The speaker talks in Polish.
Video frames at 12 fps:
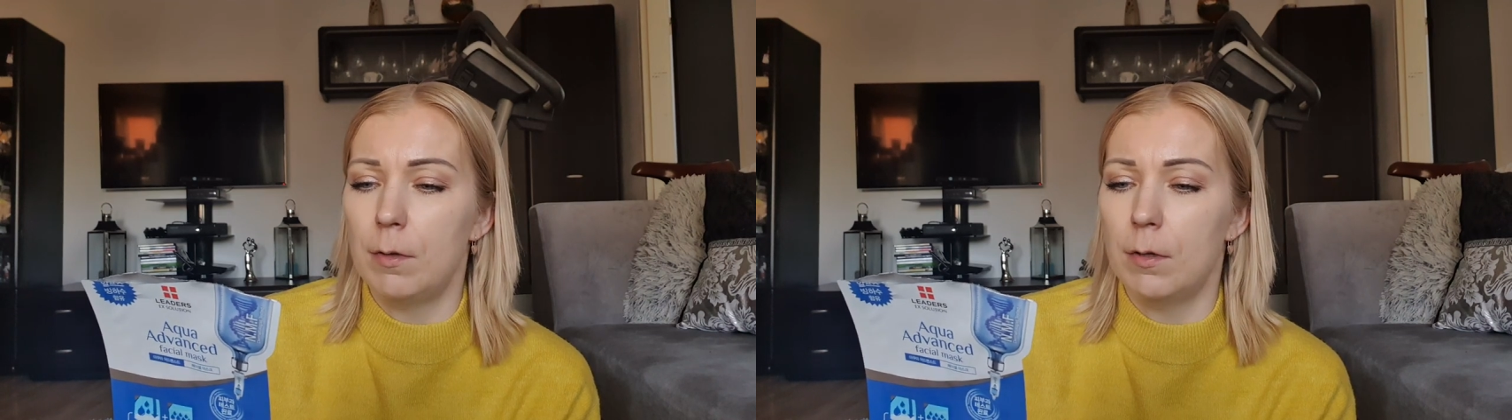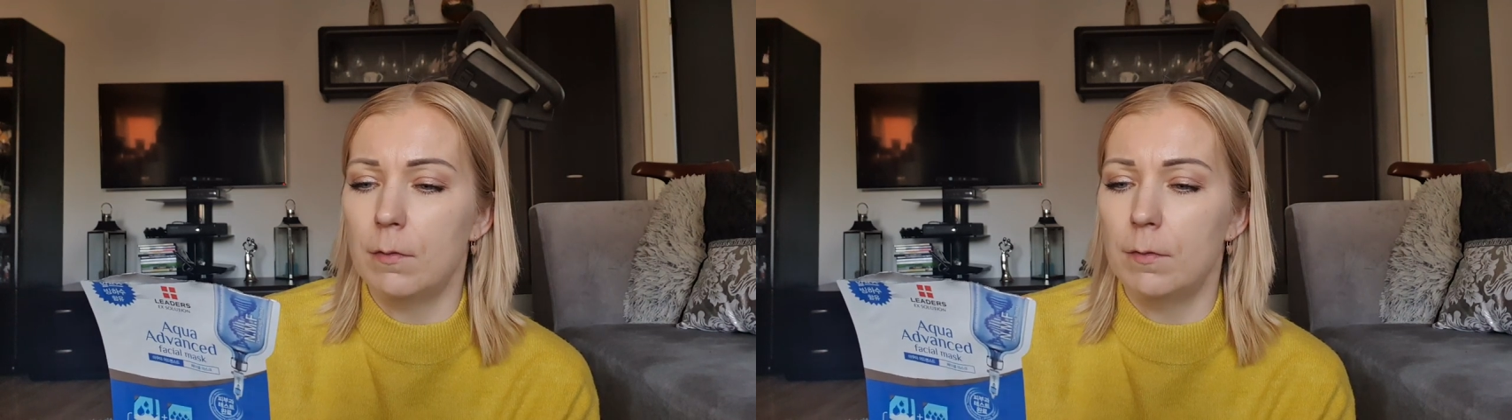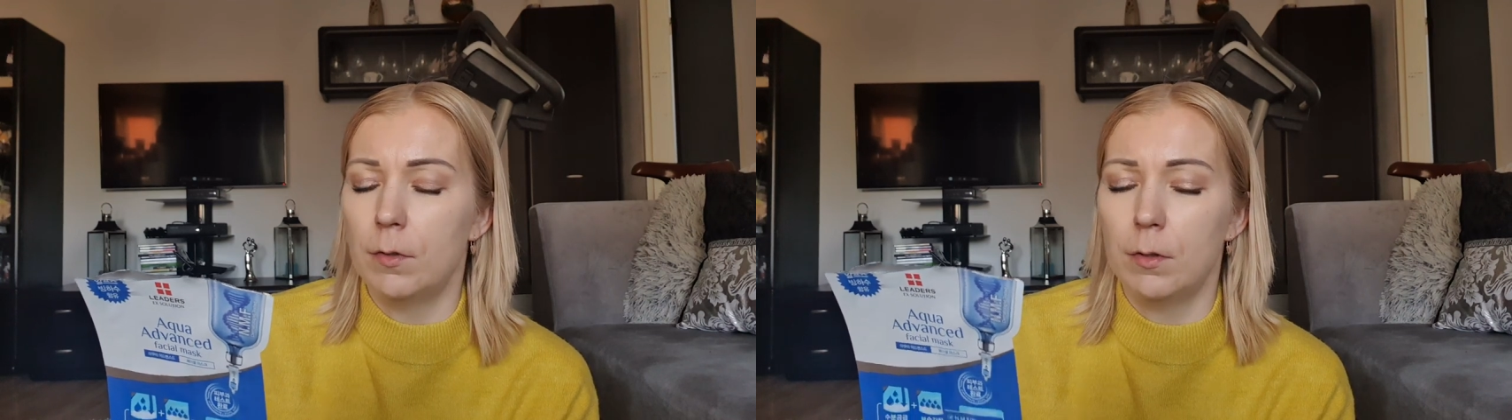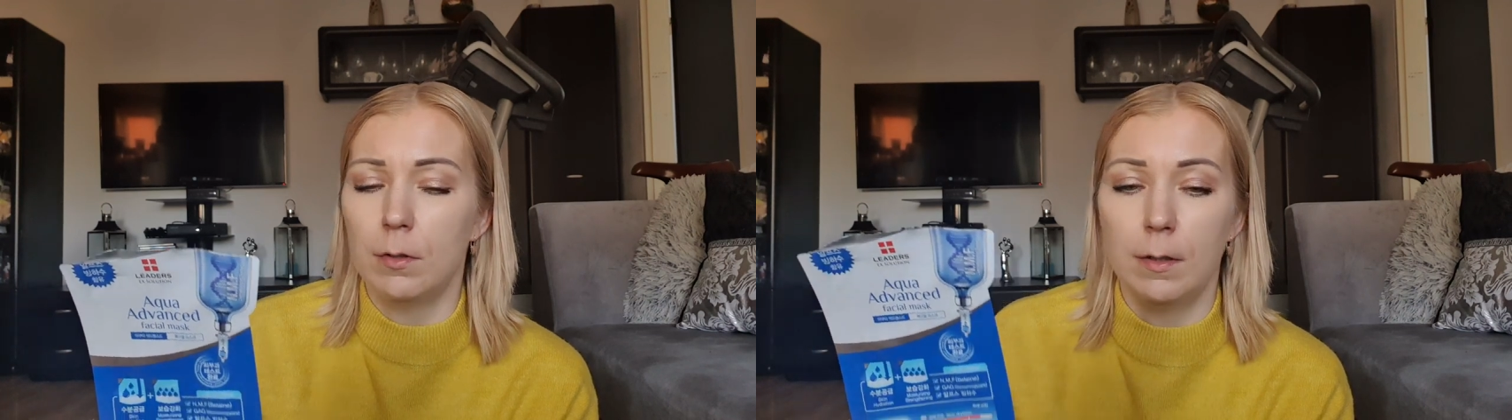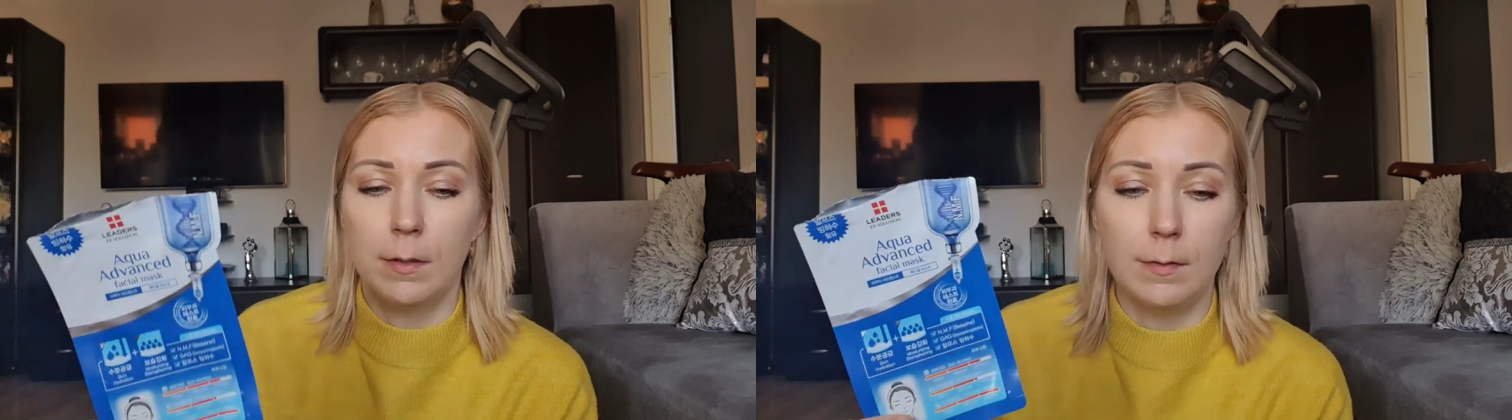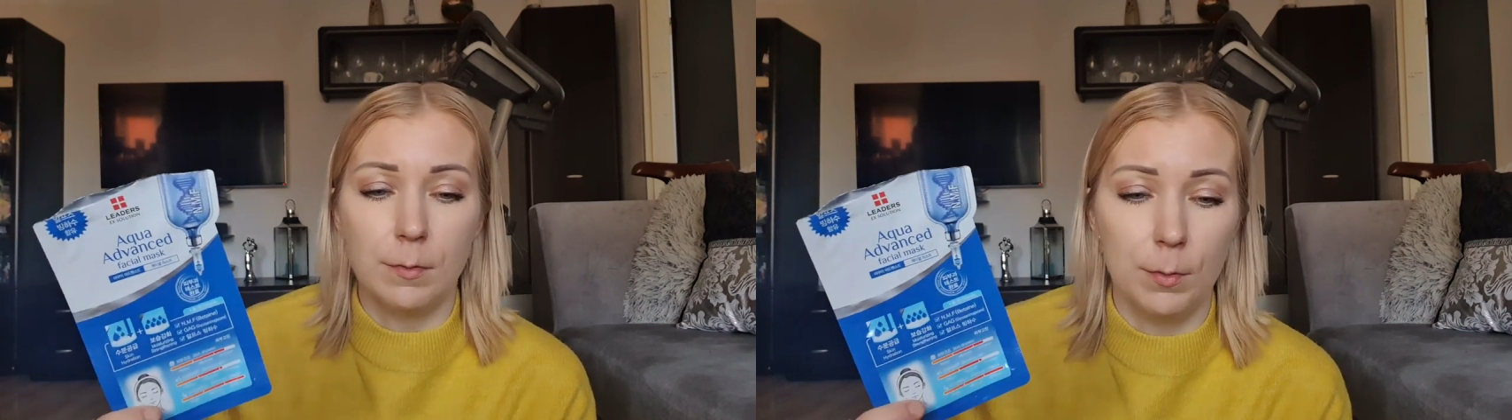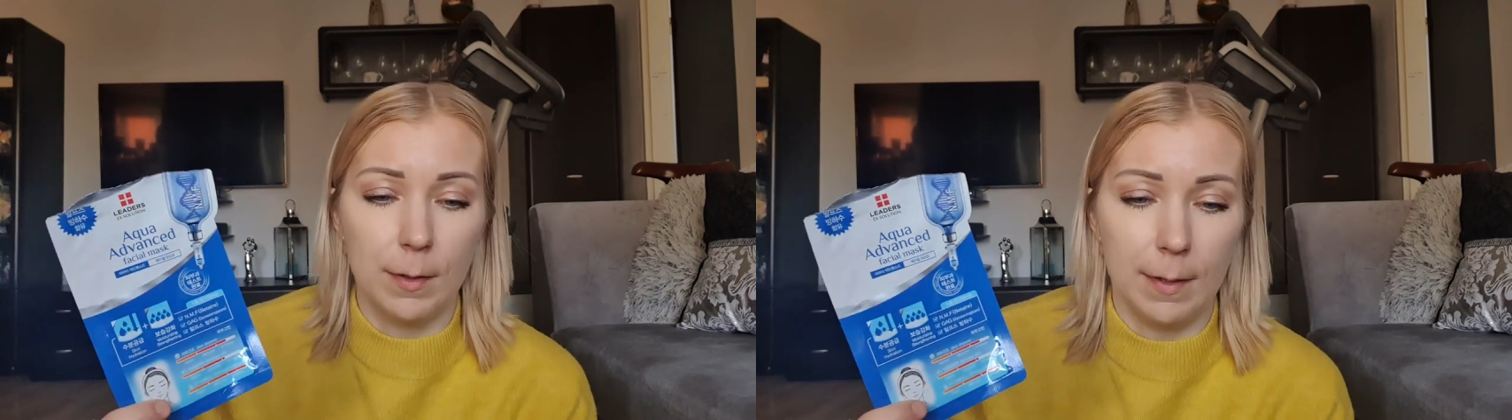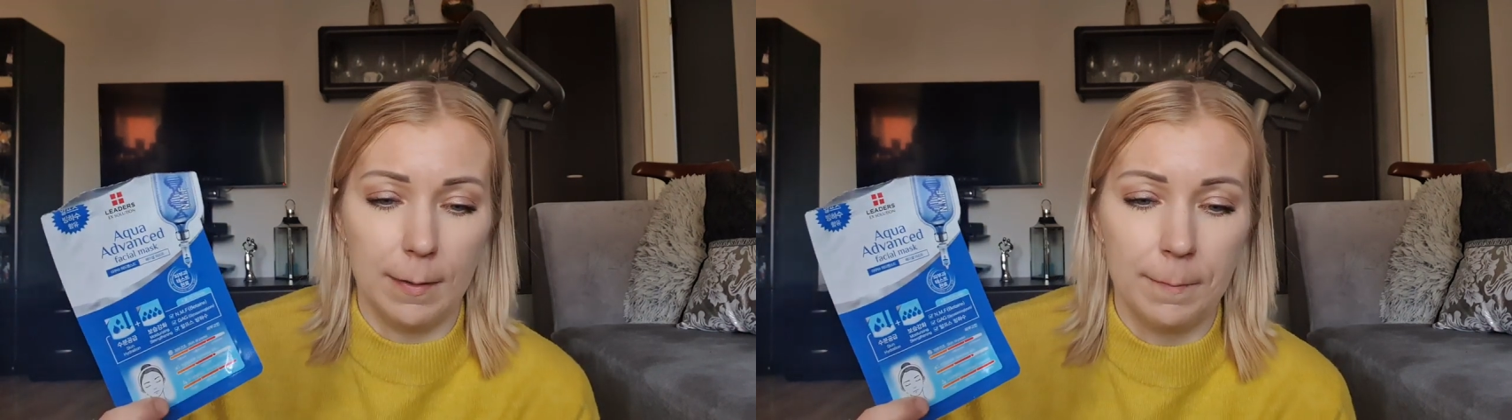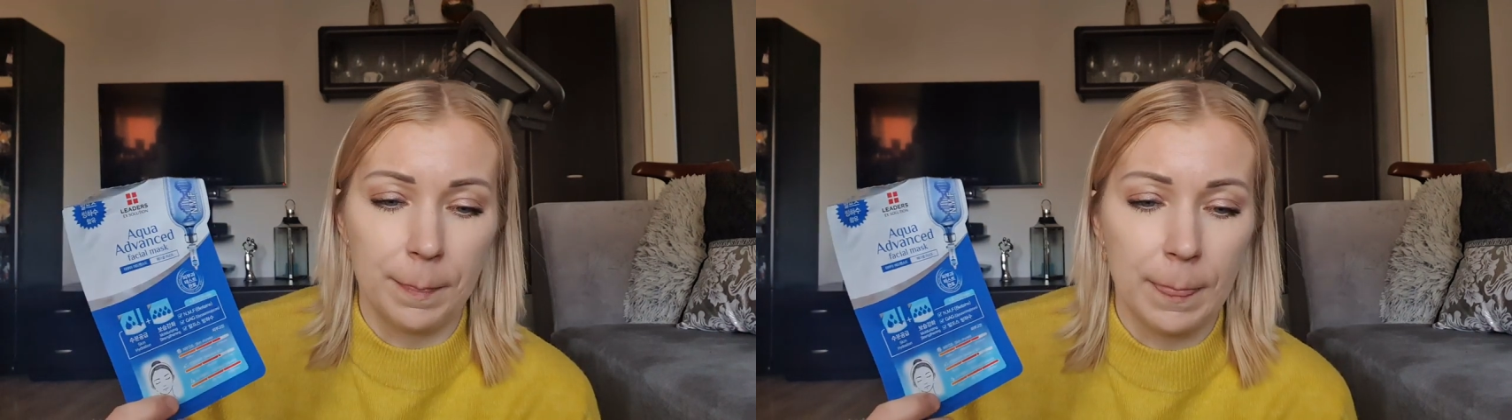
odwodnionej i suchej.